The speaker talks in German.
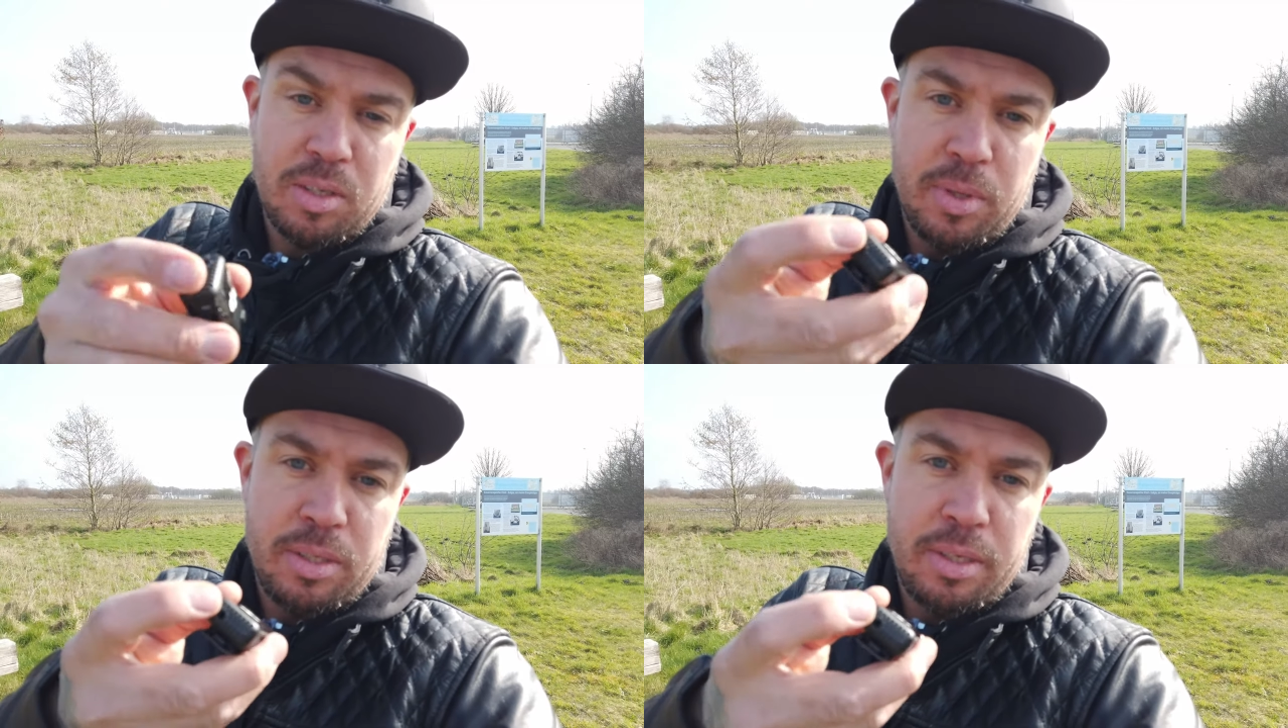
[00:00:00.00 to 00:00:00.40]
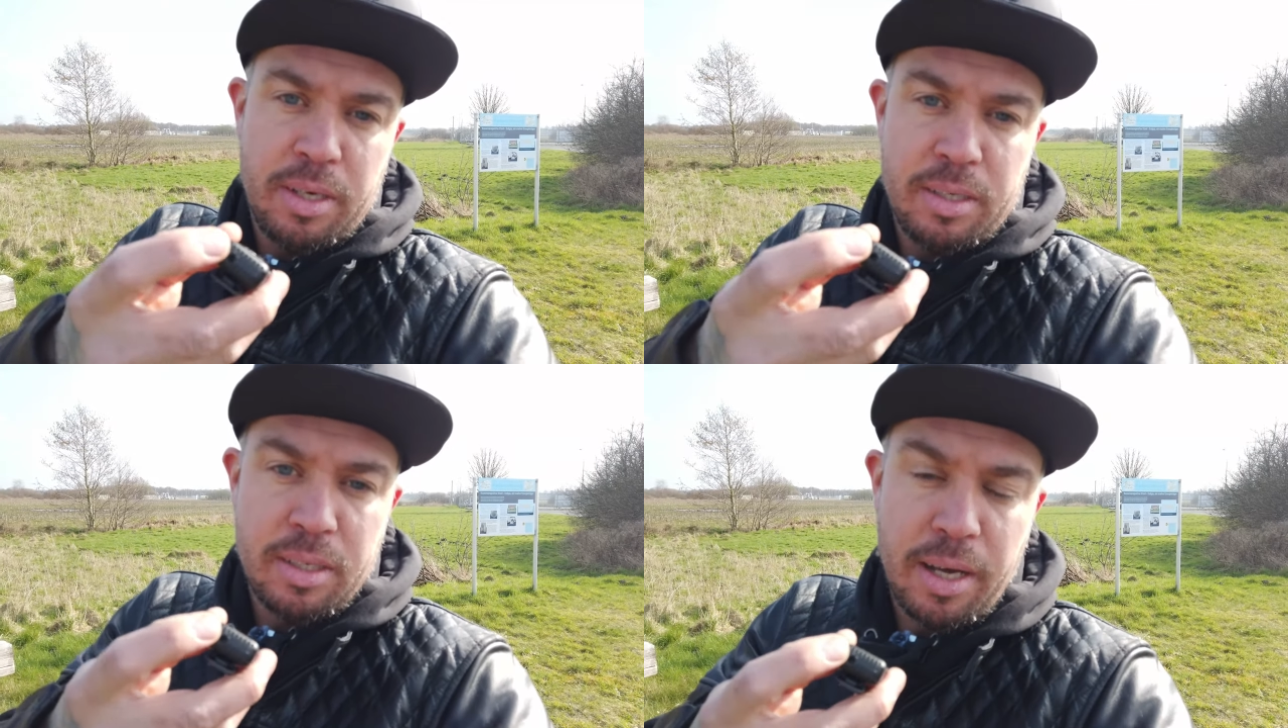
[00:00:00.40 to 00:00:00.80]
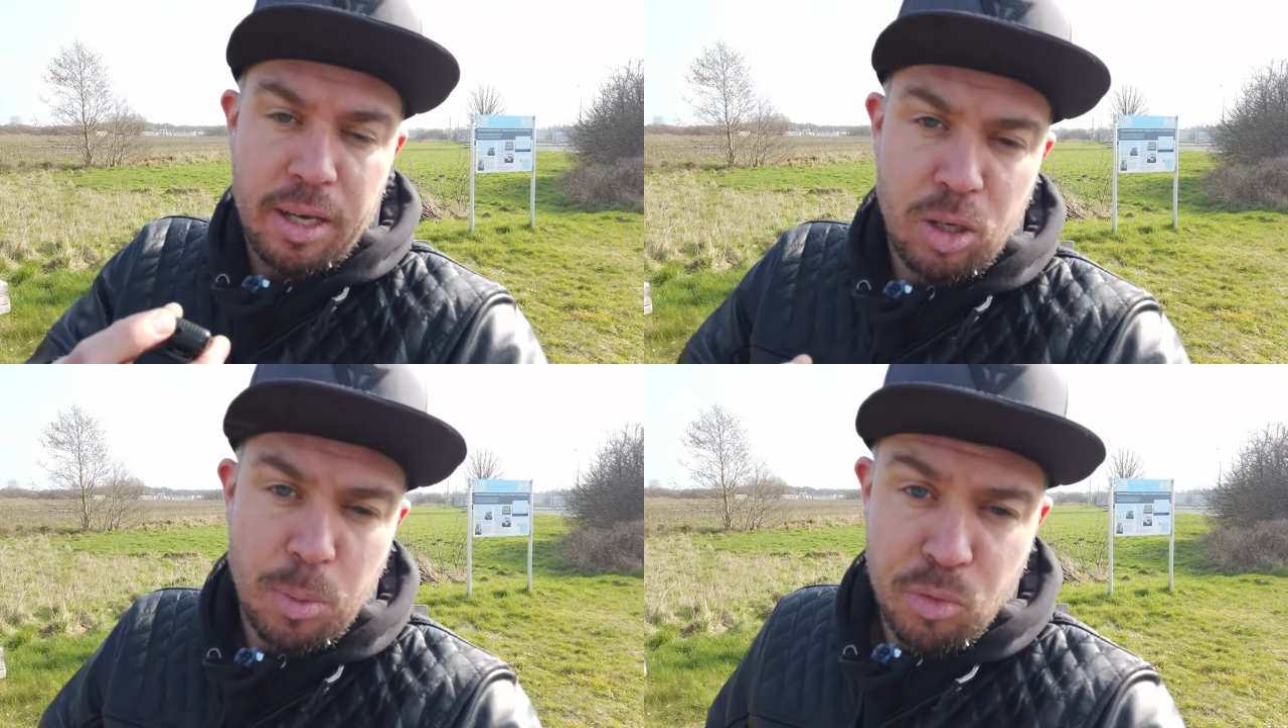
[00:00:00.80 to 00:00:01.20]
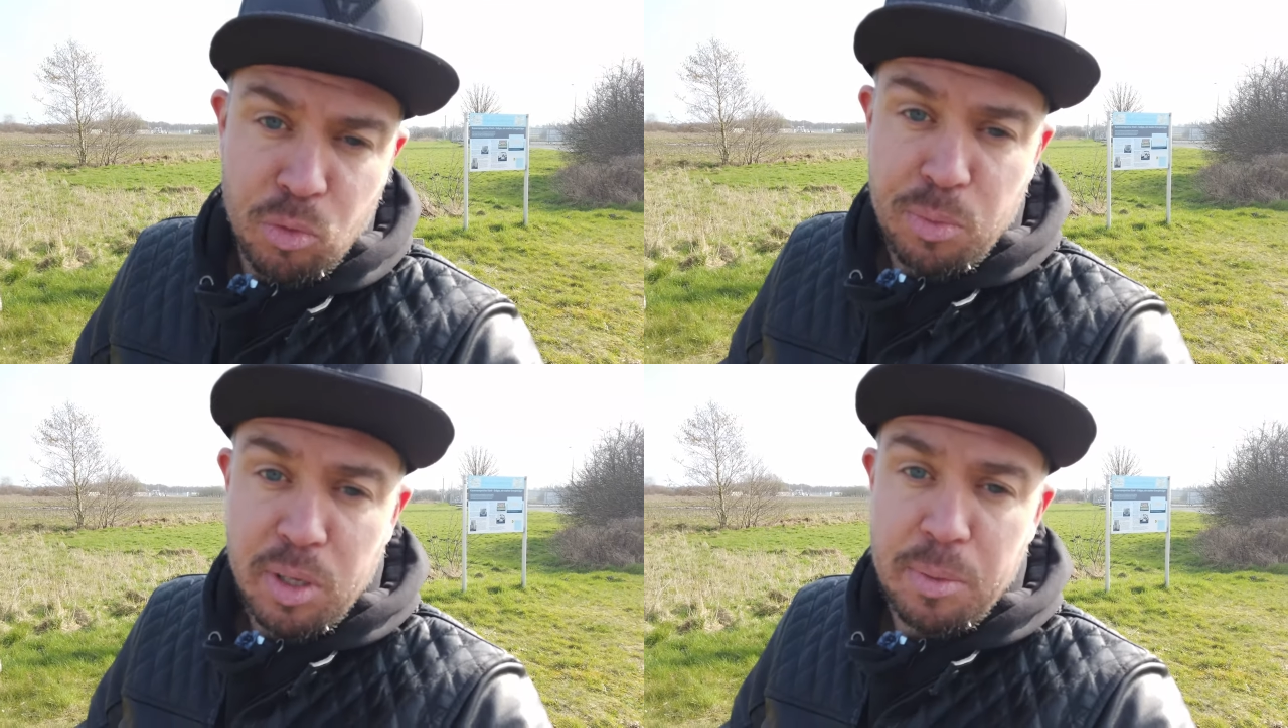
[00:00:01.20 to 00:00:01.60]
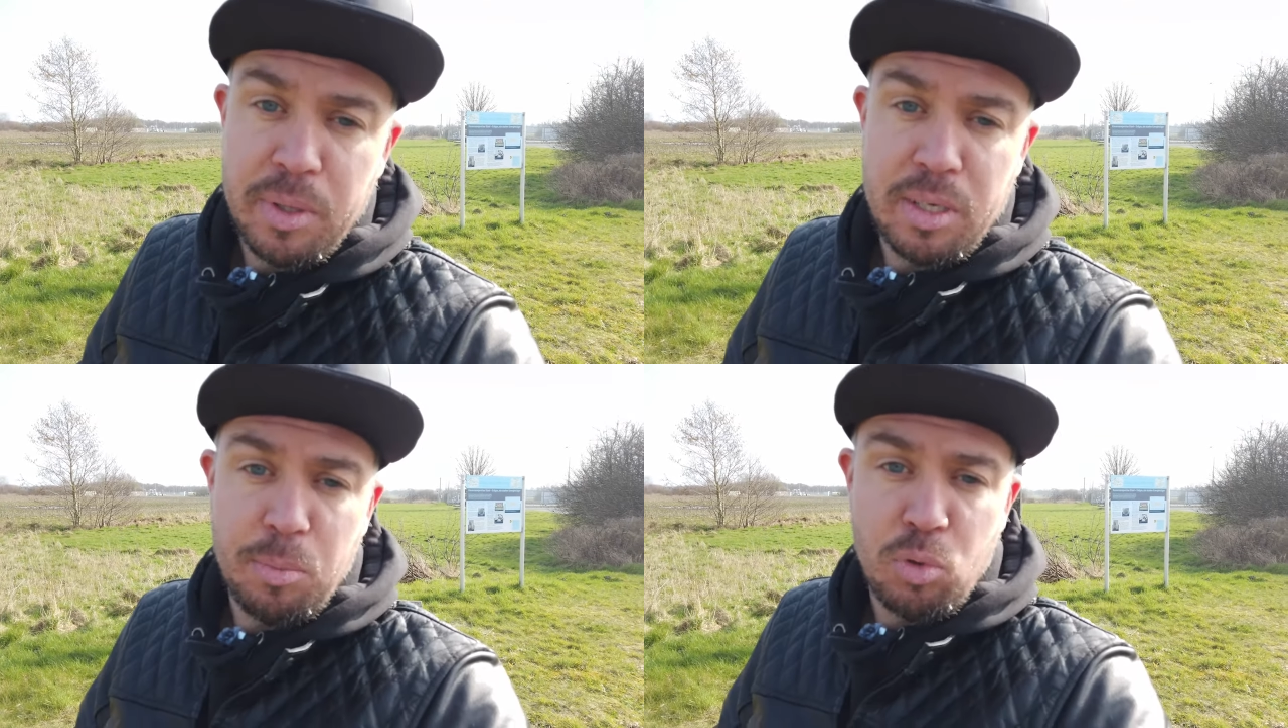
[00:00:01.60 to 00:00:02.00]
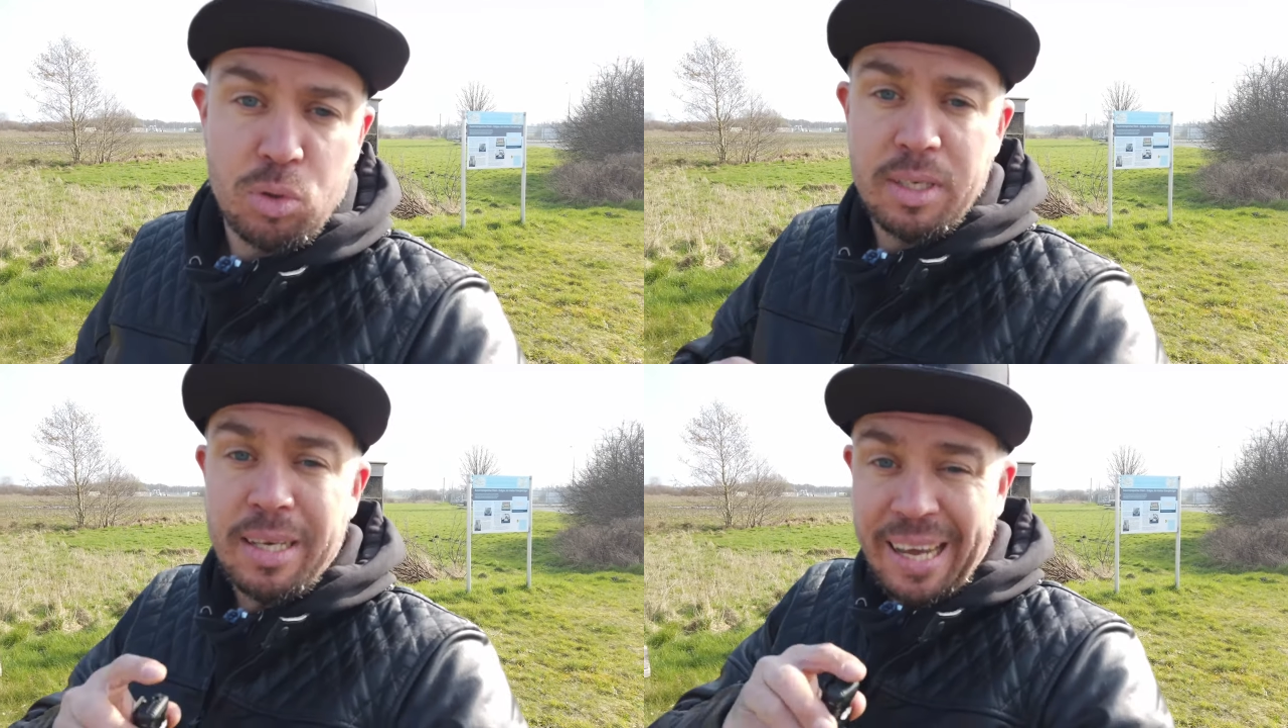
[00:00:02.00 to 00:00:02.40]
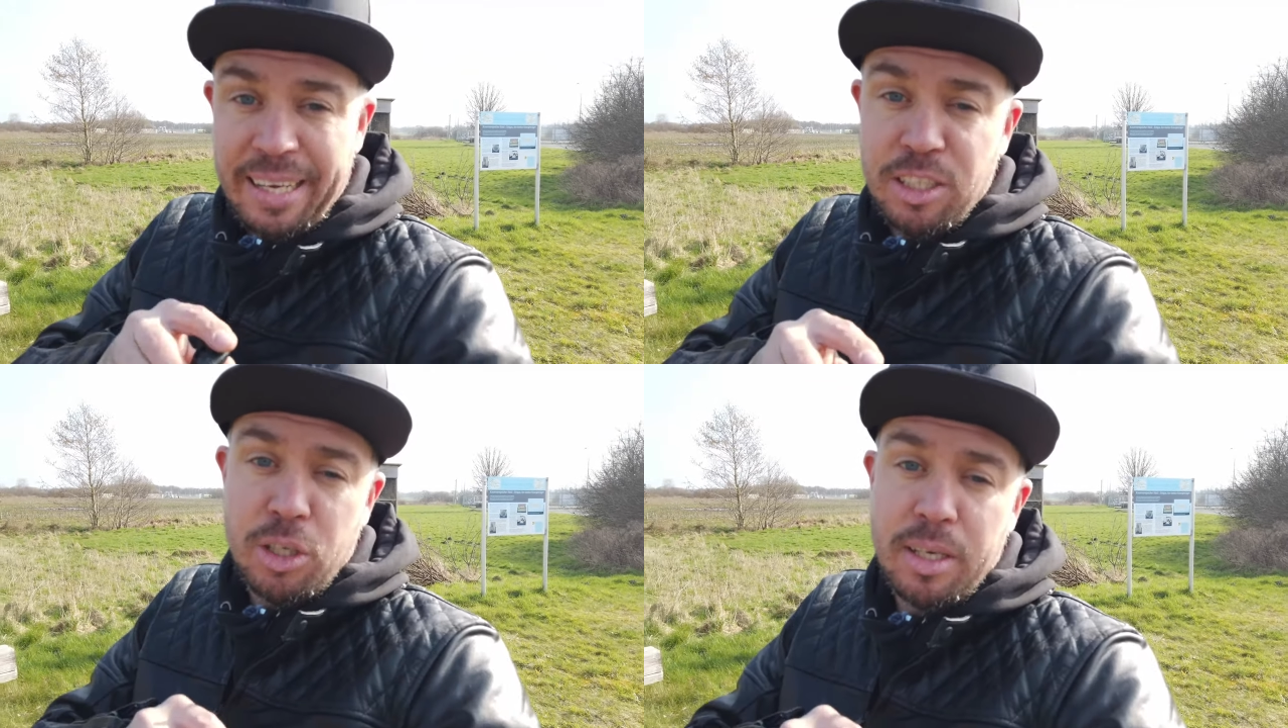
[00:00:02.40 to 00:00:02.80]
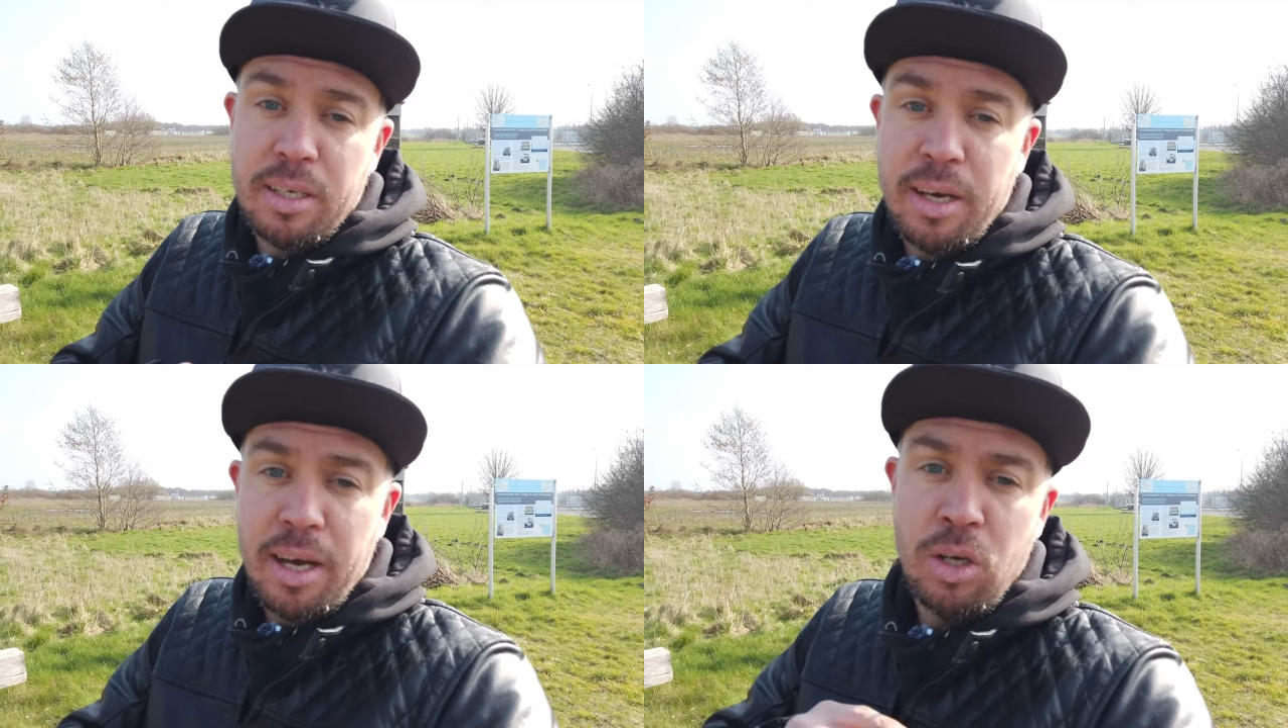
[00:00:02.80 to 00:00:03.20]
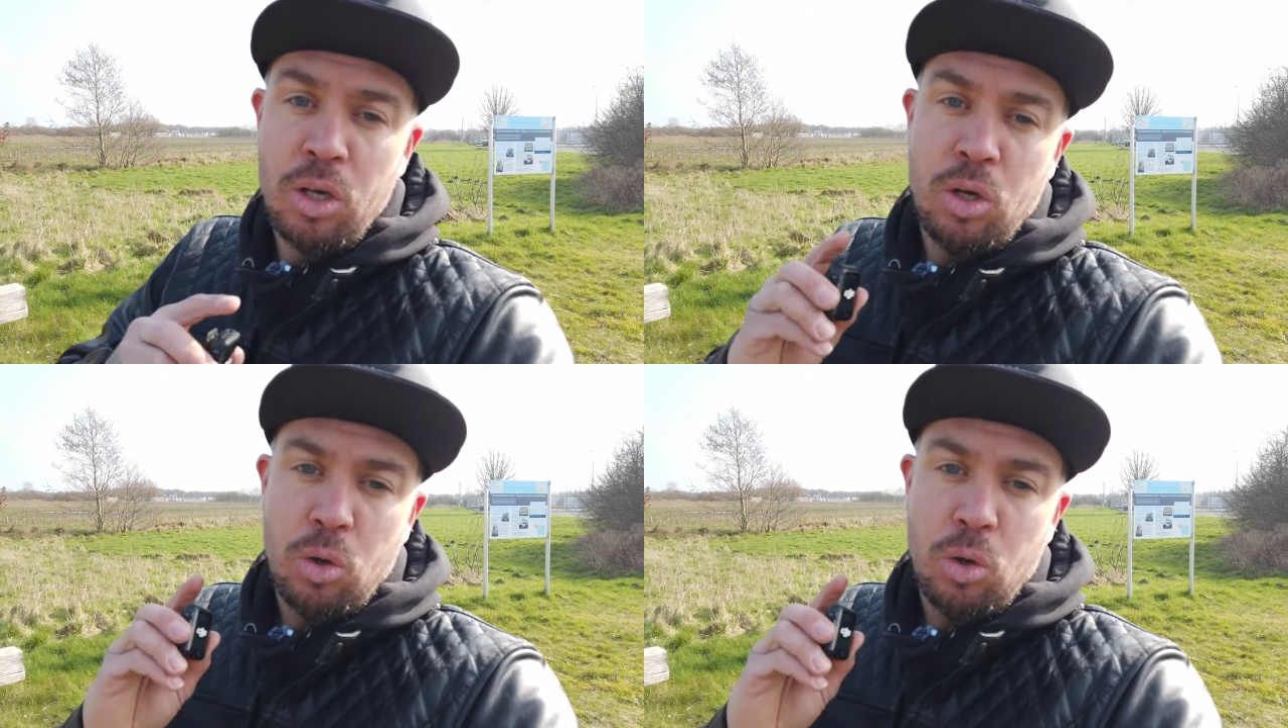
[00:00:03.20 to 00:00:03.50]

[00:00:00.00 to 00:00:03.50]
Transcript: was man hier in die 3,5 mm Buchse reinstecken kann